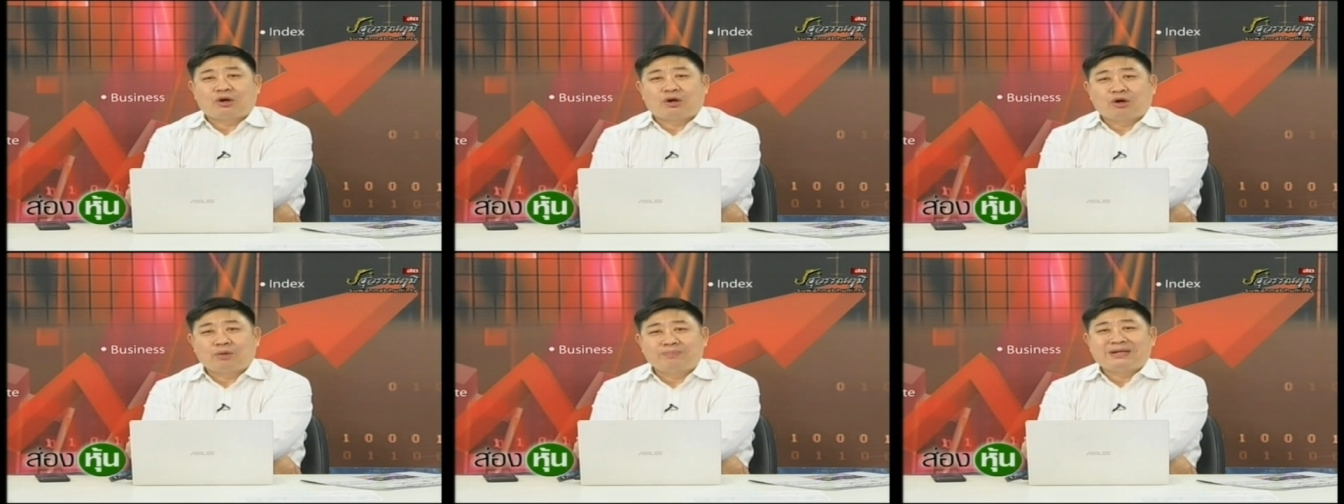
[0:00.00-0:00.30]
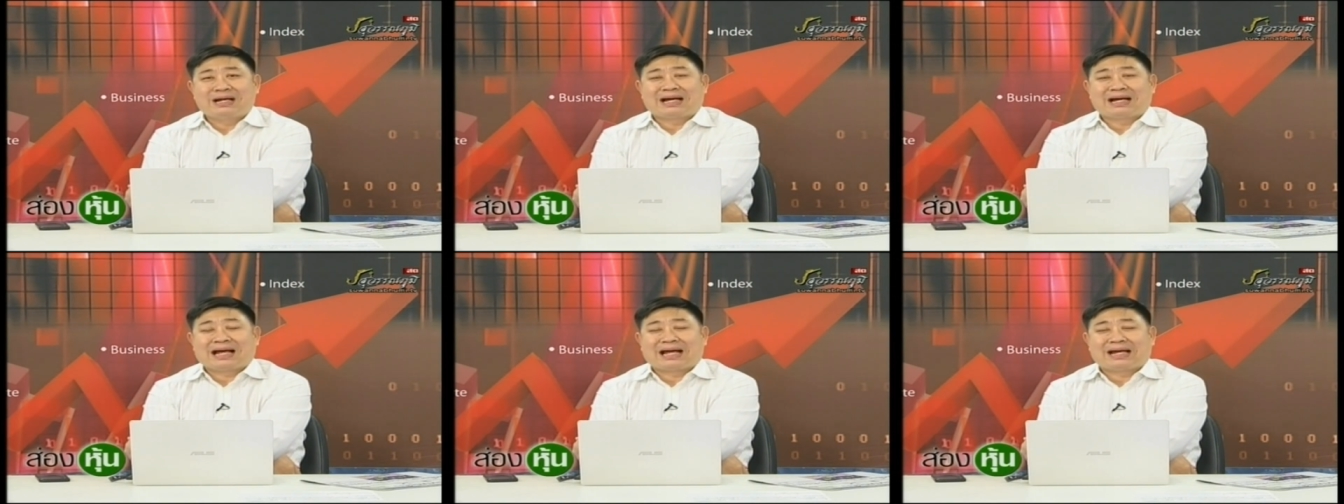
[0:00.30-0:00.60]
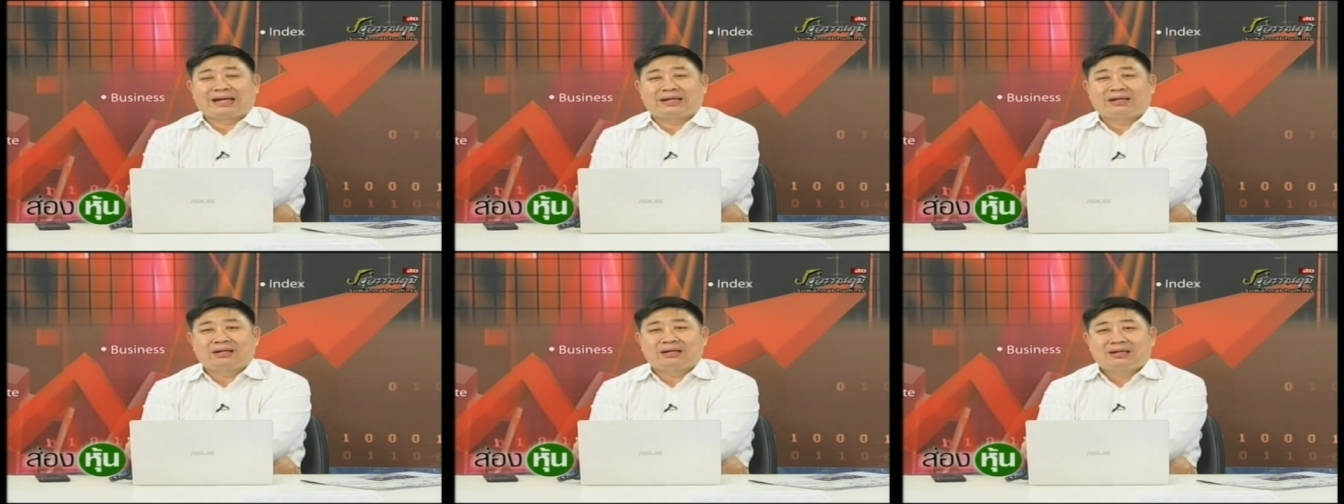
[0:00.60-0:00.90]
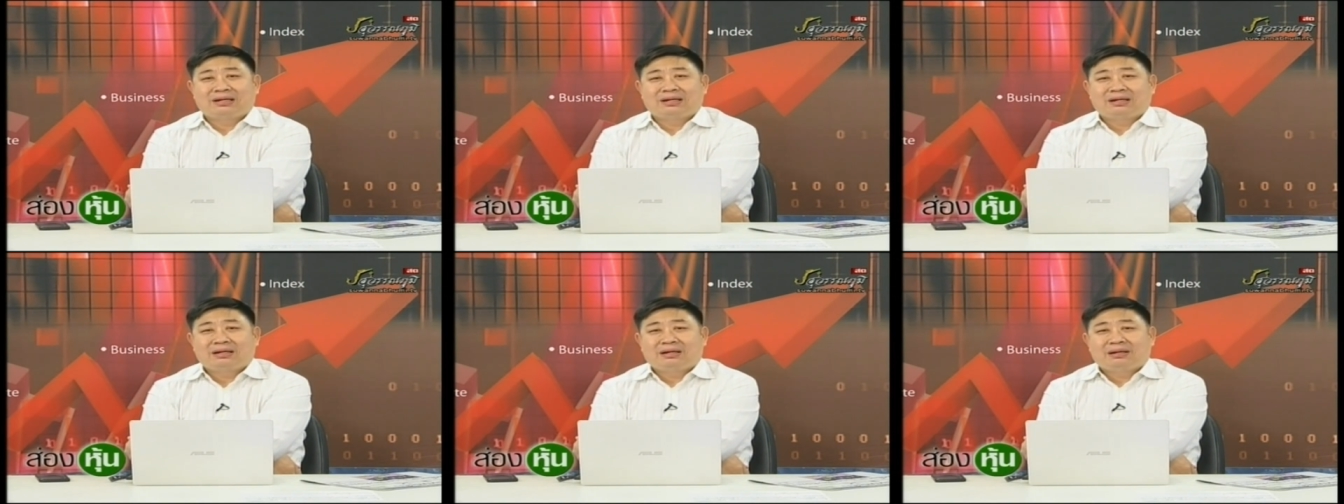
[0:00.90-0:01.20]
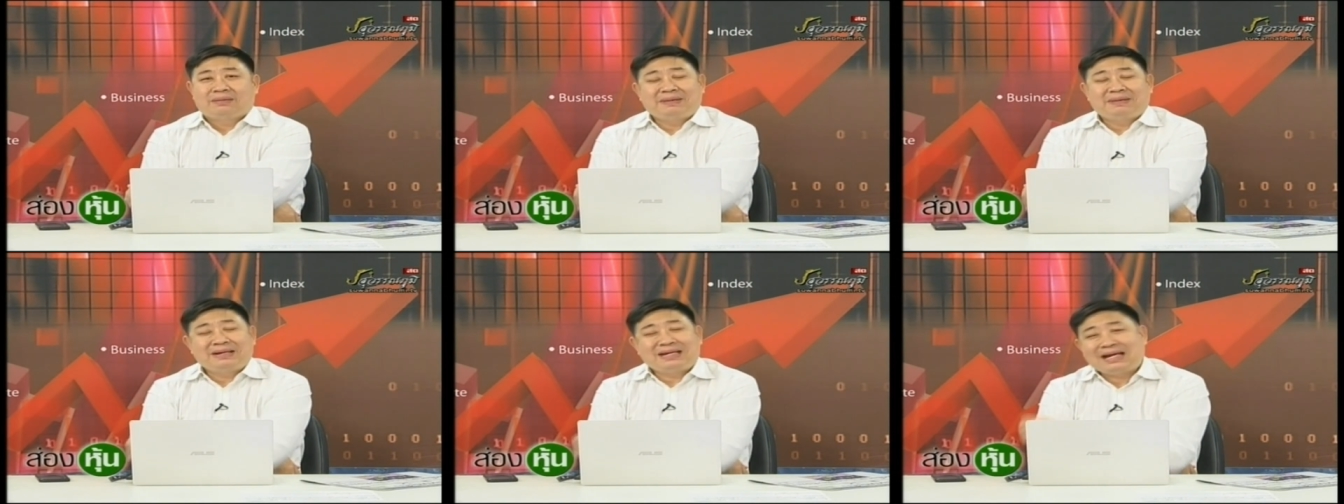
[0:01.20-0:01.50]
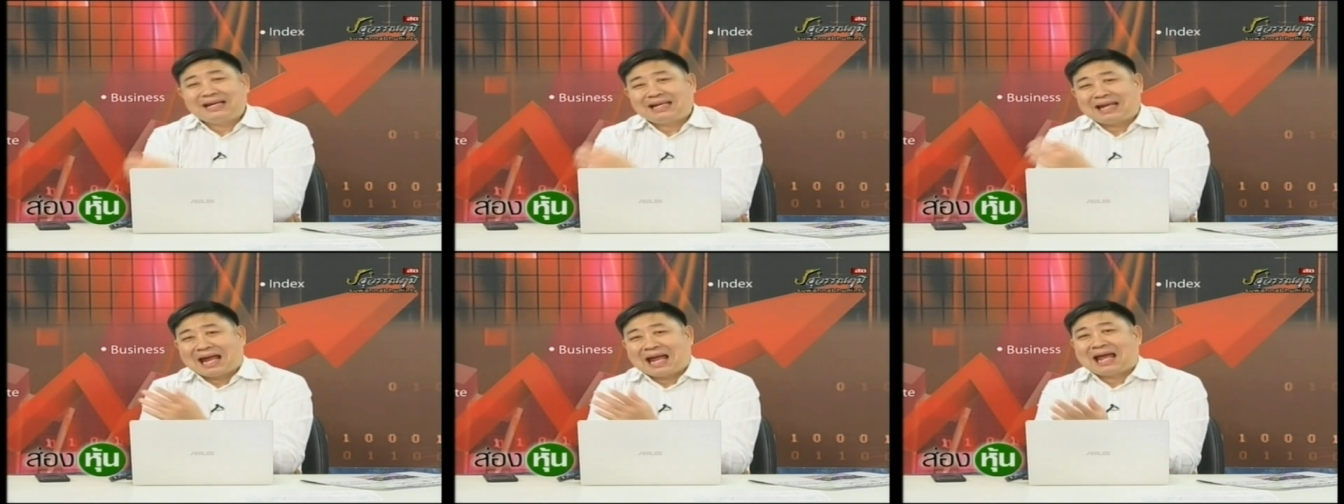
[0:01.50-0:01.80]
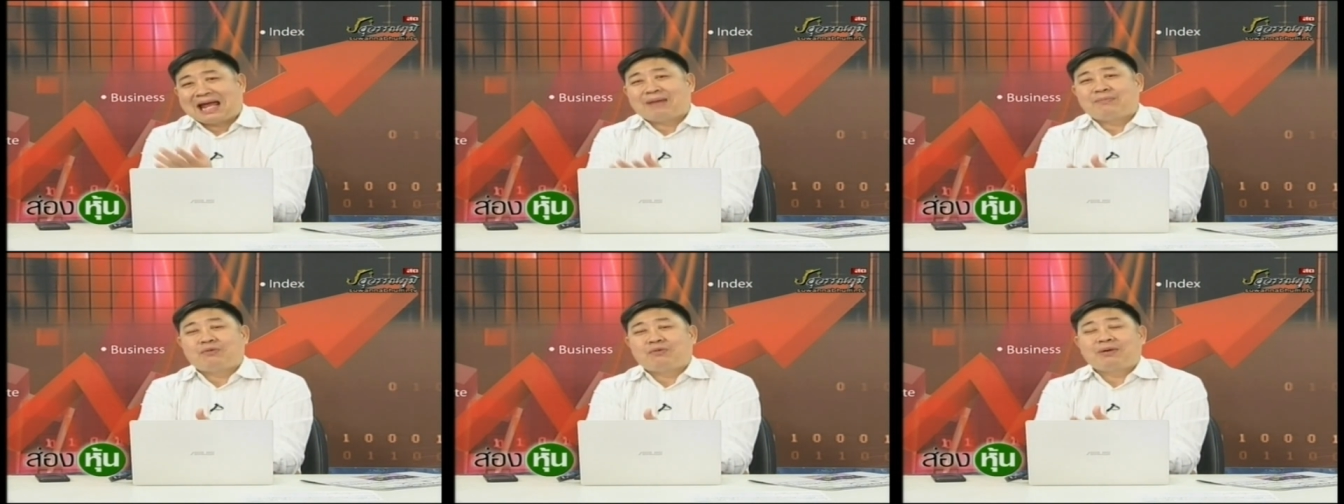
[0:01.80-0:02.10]
ผลลบยังไงไม่ใช่แถ
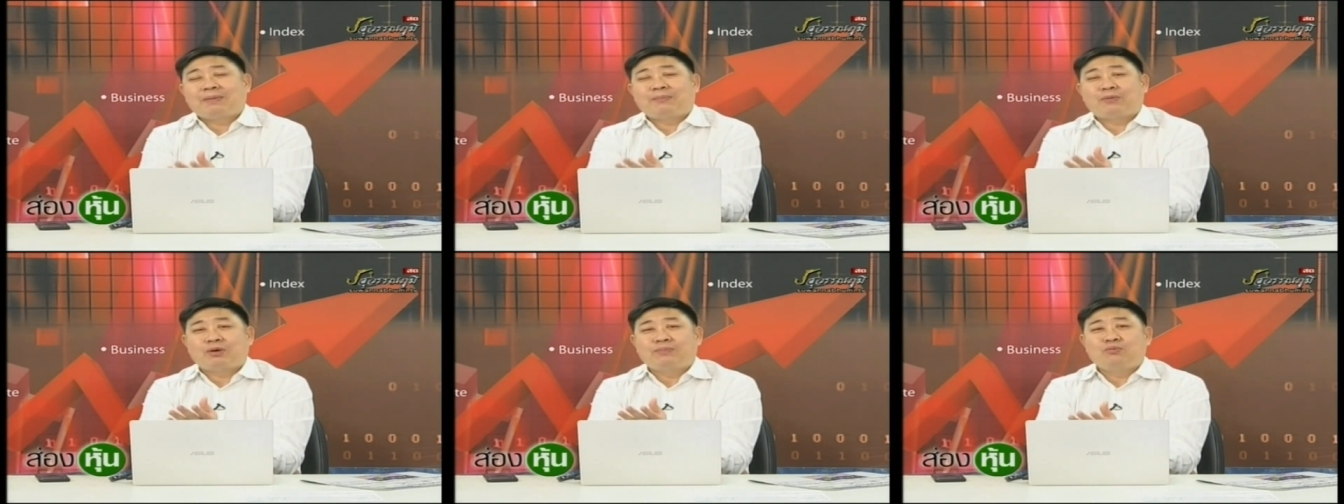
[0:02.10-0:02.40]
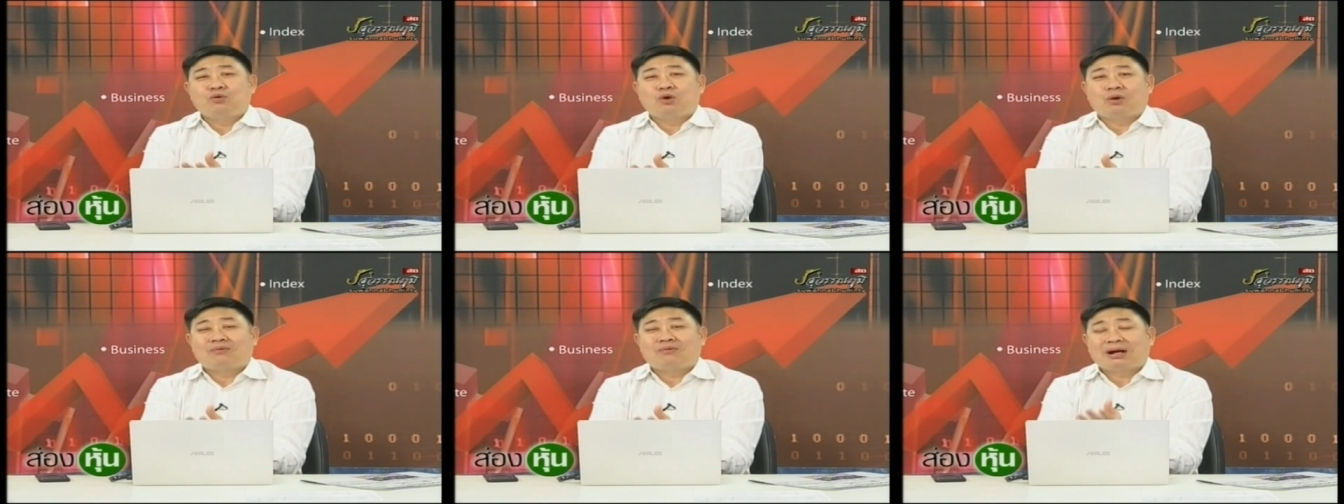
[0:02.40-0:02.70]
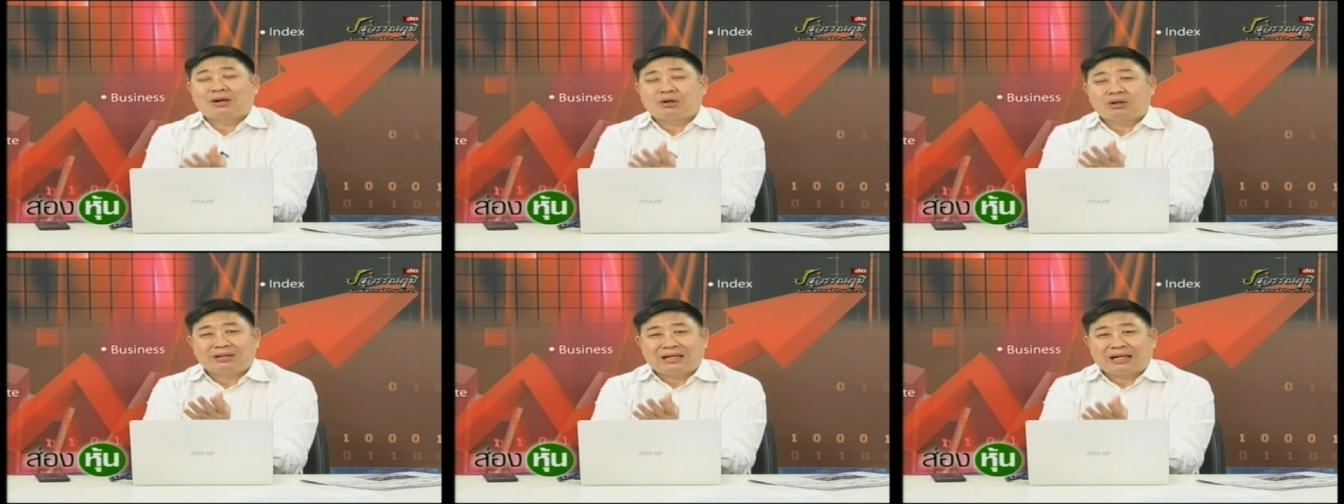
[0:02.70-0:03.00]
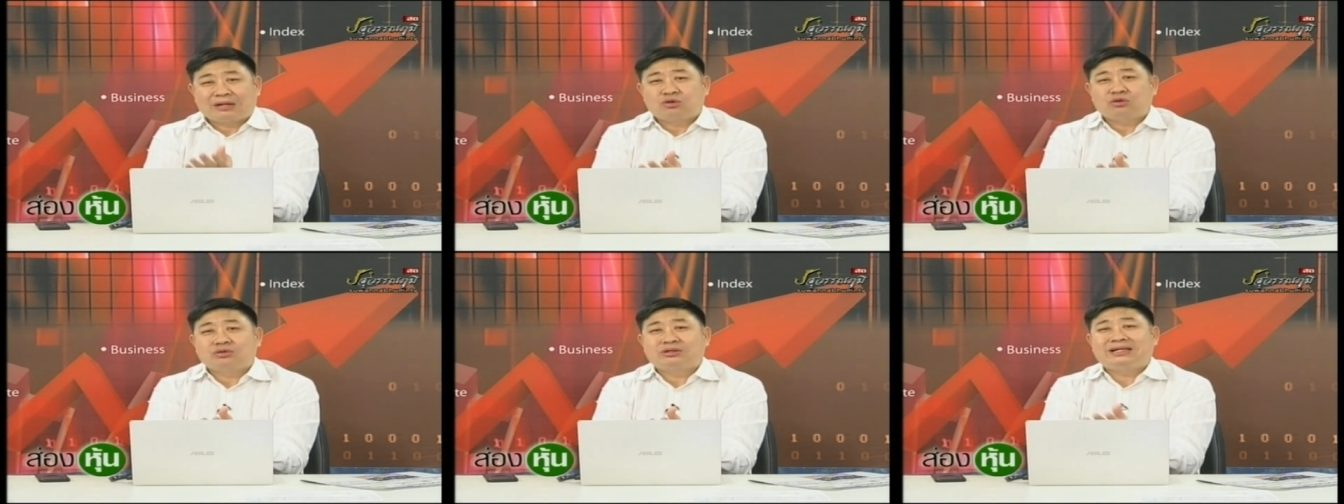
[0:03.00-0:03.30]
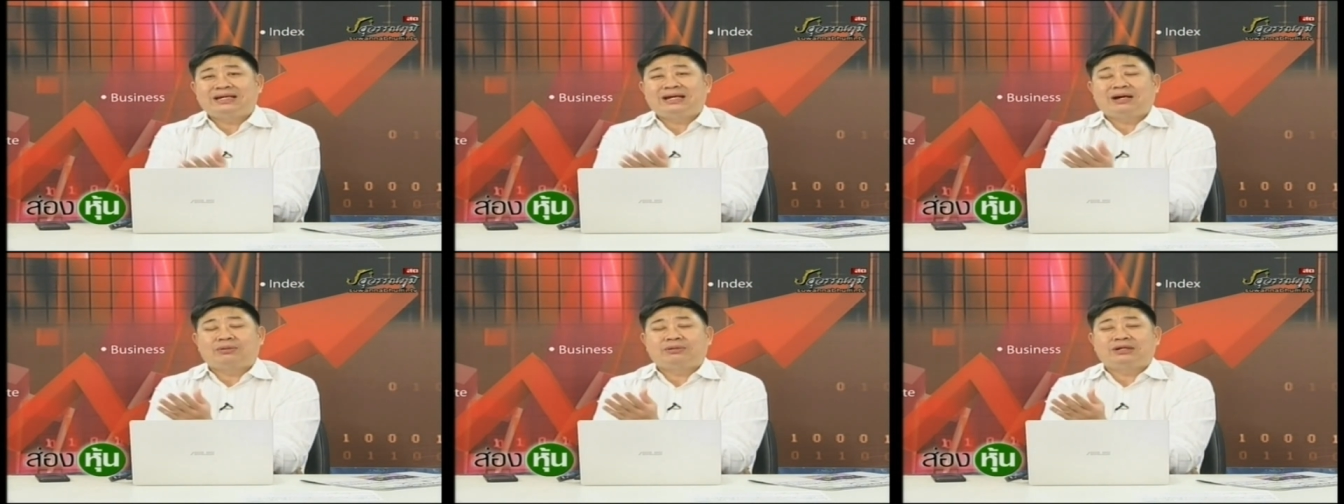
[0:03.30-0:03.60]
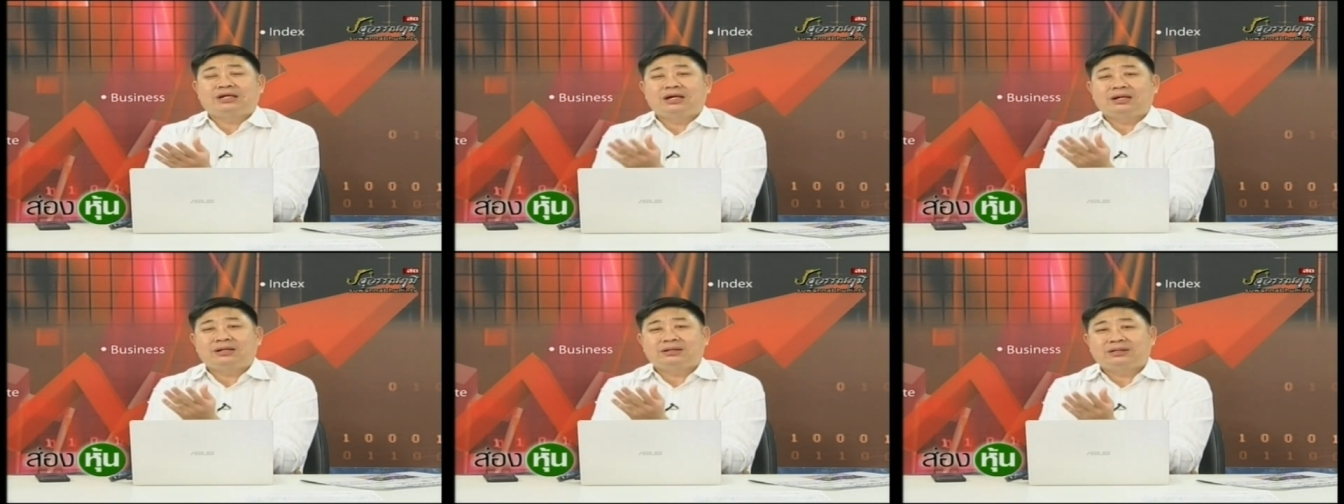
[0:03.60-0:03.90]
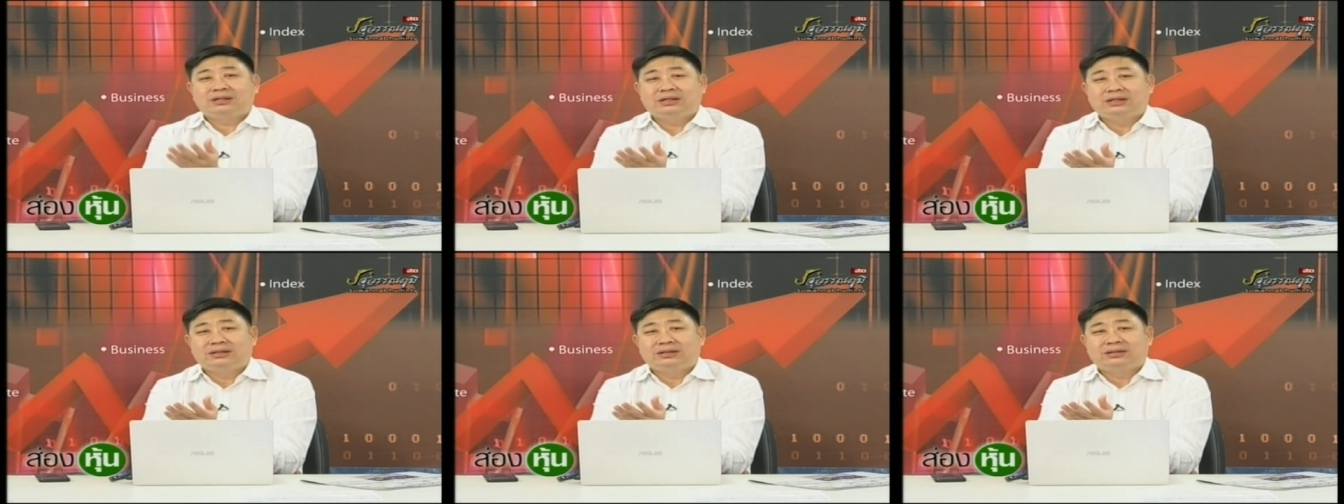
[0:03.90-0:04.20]
บอกว่าผลบวกว่านักท่องเที่ยวเยอะ
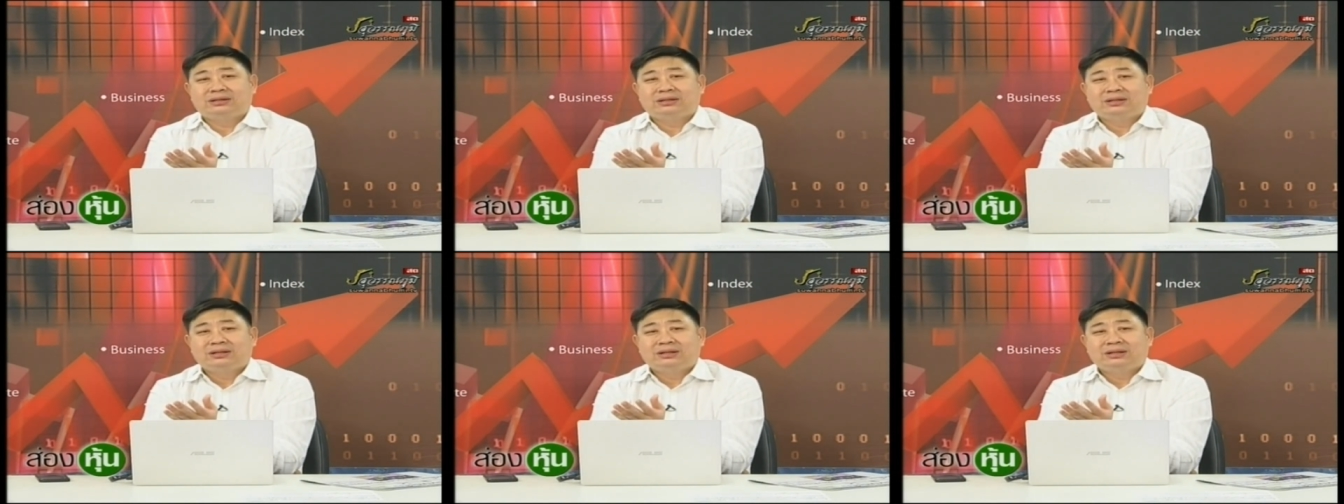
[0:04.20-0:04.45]
ขึ้น